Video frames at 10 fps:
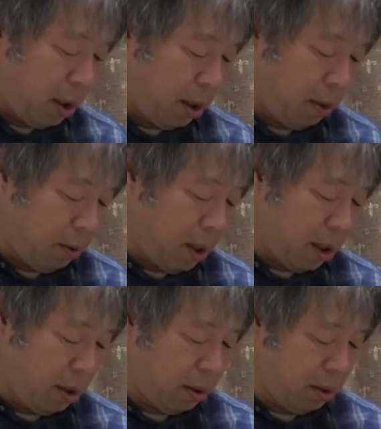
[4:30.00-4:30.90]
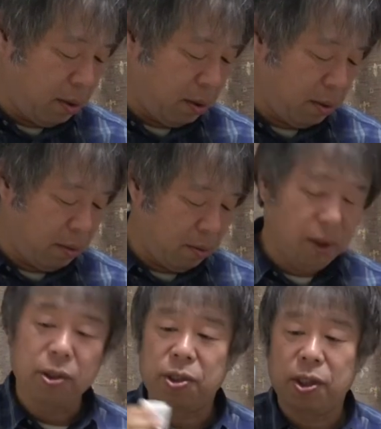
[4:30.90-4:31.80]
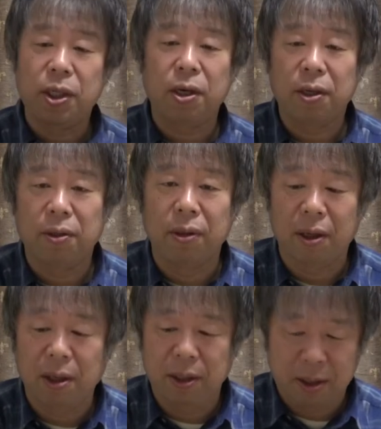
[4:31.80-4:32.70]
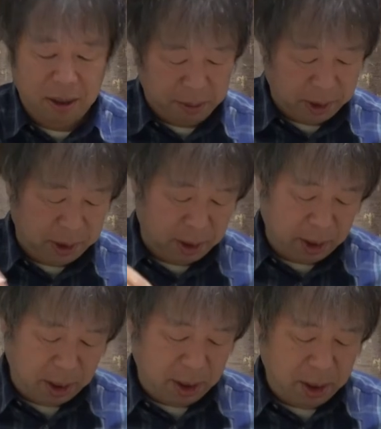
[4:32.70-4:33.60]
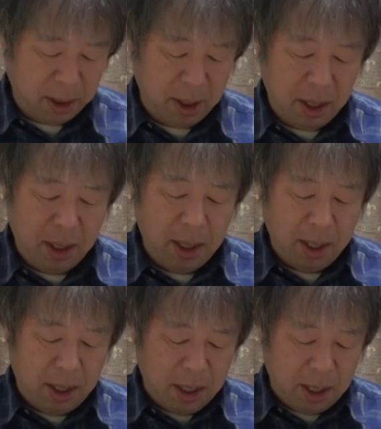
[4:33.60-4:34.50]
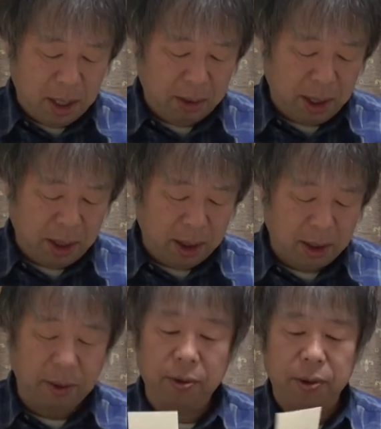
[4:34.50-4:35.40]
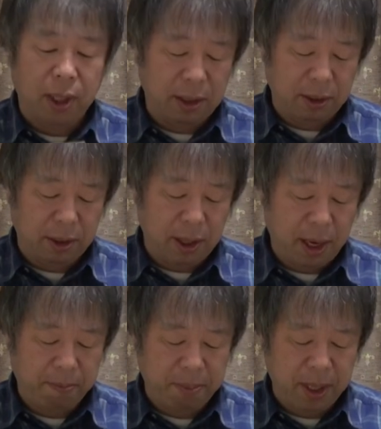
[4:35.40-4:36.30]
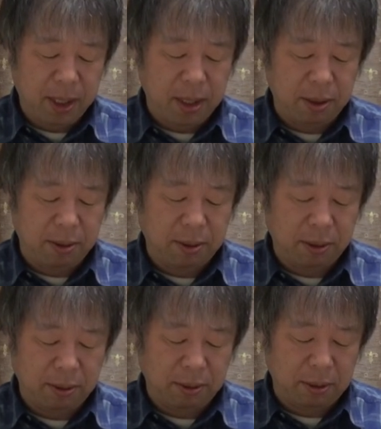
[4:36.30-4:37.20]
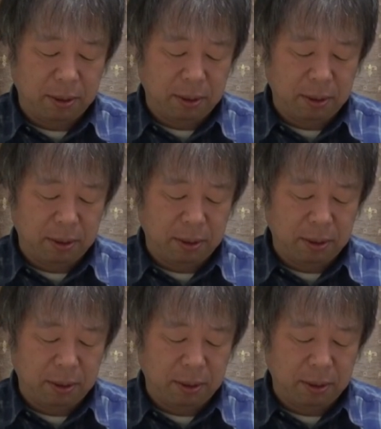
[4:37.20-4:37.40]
てるのは、まあ、シリカゲルが入ってましたね。あと、アンカーのよくある、ハッピーっていう、この、